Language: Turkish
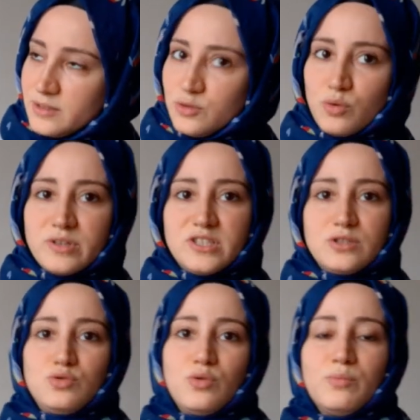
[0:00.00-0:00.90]
Çok
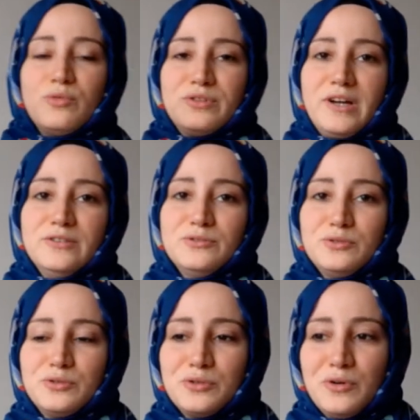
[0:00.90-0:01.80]
şık, çok modern
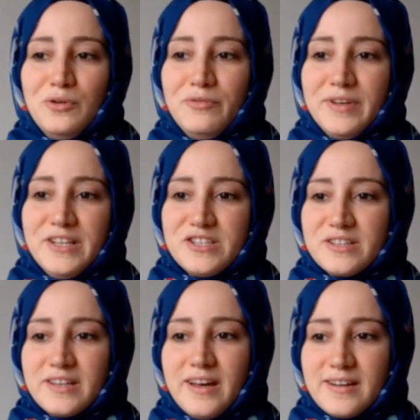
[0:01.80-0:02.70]
duruyor ve
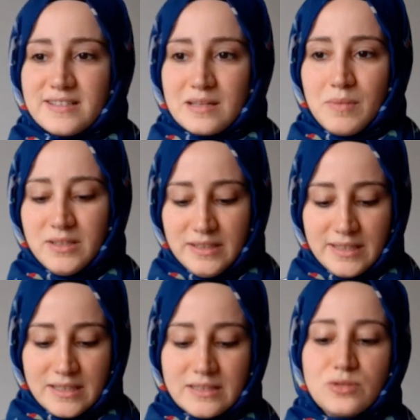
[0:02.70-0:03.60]
içinde her zaman
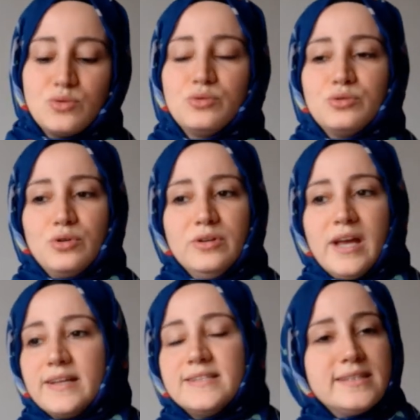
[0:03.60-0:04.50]
yağınız oluyor.
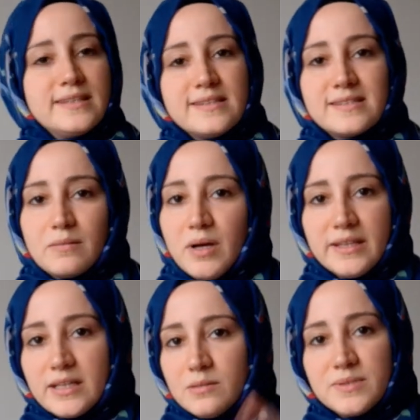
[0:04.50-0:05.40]
Yani istediğiniz
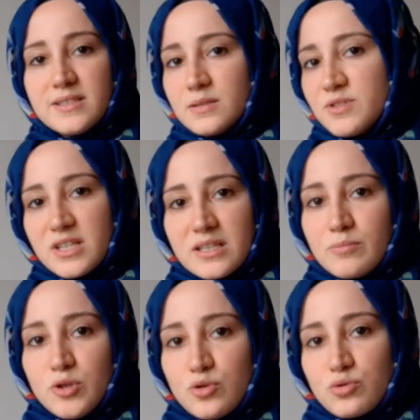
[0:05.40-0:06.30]
zaman yağa batırıp
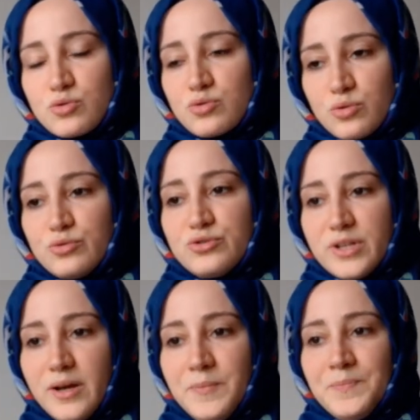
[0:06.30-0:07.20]
çıkarabiliyorsunuz
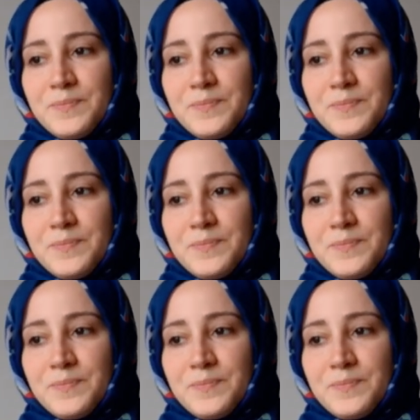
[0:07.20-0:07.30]
sonuçta.